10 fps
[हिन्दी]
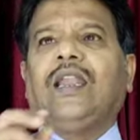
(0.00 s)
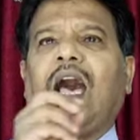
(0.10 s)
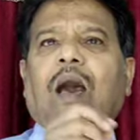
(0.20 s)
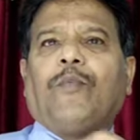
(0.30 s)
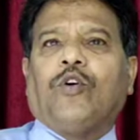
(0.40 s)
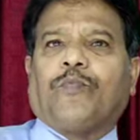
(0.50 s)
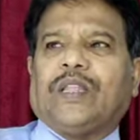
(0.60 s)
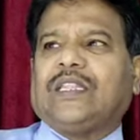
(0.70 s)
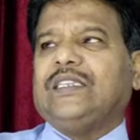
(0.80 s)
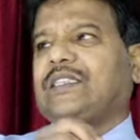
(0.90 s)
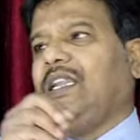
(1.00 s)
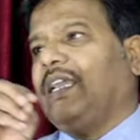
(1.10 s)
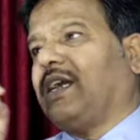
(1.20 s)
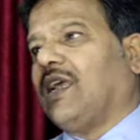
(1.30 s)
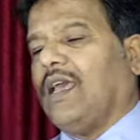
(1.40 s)
अगर आप उत्पत्ति से
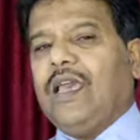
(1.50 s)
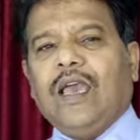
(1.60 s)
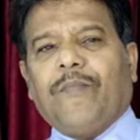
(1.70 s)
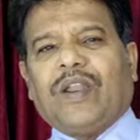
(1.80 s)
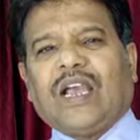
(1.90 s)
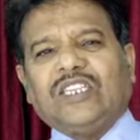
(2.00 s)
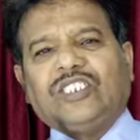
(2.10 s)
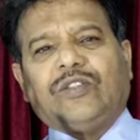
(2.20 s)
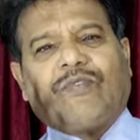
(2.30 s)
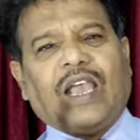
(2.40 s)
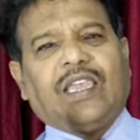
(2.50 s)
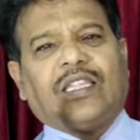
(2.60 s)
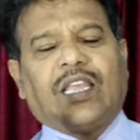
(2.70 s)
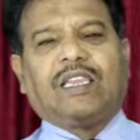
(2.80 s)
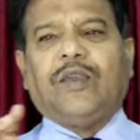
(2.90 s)
लेकर प्रकाशित वाक्य
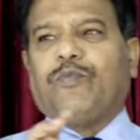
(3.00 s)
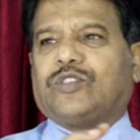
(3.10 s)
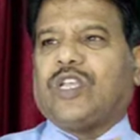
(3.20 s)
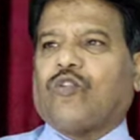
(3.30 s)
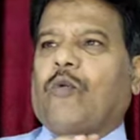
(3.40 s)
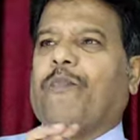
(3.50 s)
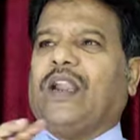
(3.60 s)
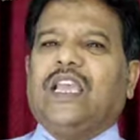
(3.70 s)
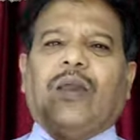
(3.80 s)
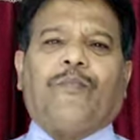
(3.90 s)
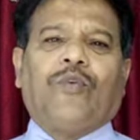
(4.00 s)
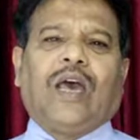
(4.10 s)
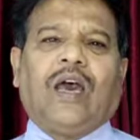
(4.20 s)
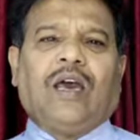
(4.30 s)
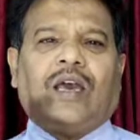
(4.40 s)
तक की पुस्तक को पढ़ेंगे
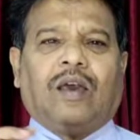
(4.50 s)
पूरा